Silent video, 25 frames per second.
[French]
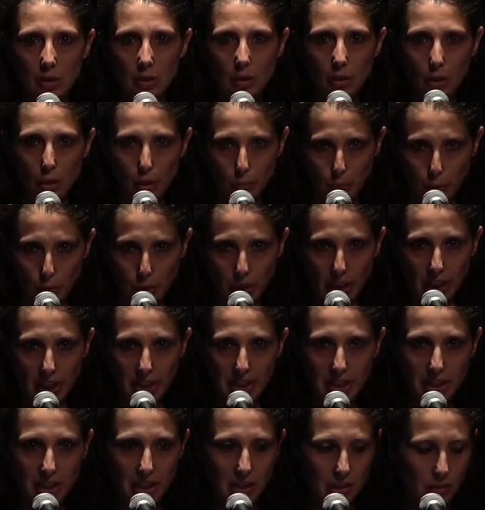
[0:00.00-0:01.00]
je
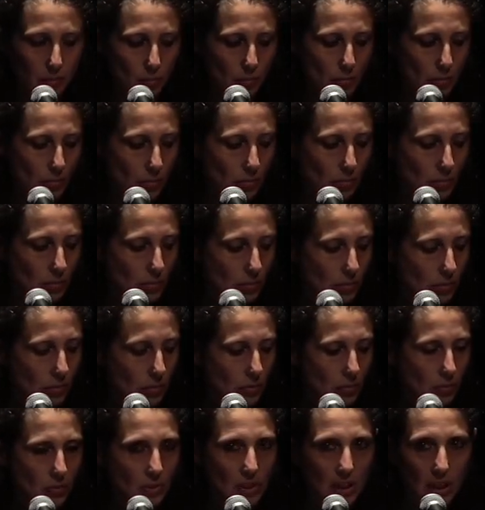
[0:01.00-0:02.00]
progresse,
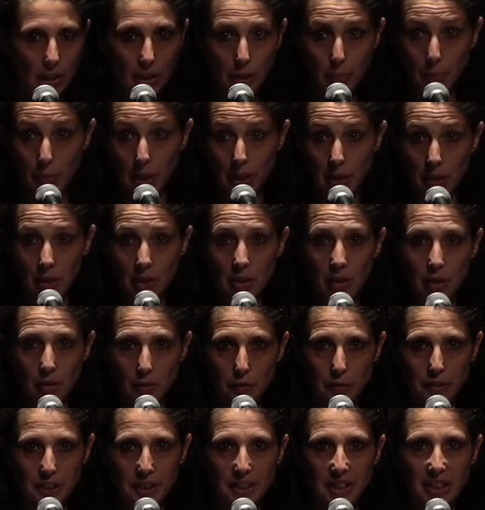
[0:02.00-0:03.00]
les mains
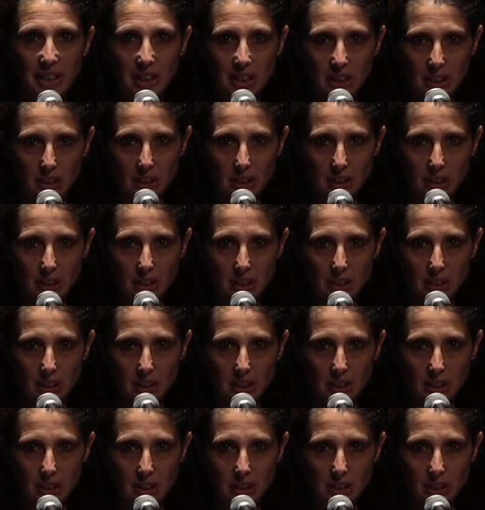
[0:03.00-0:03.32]
vides.